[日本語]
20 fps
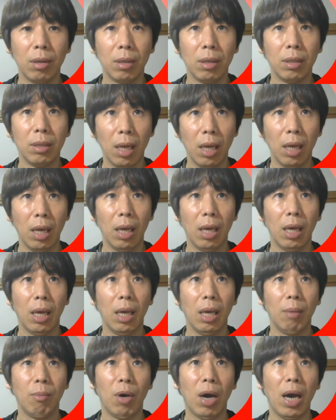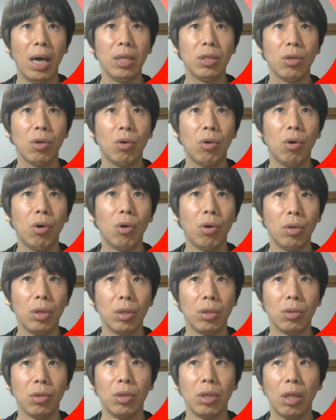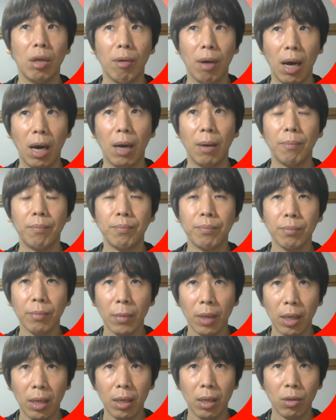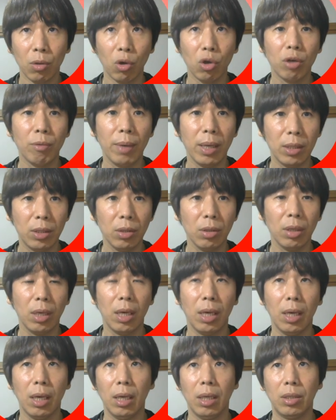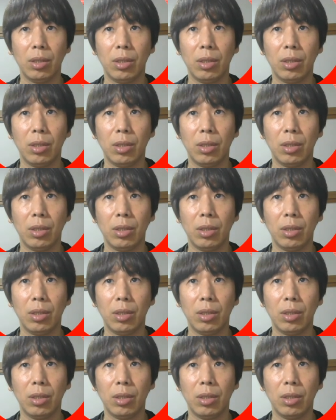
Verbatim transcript: で、もう配送方法については、特別、指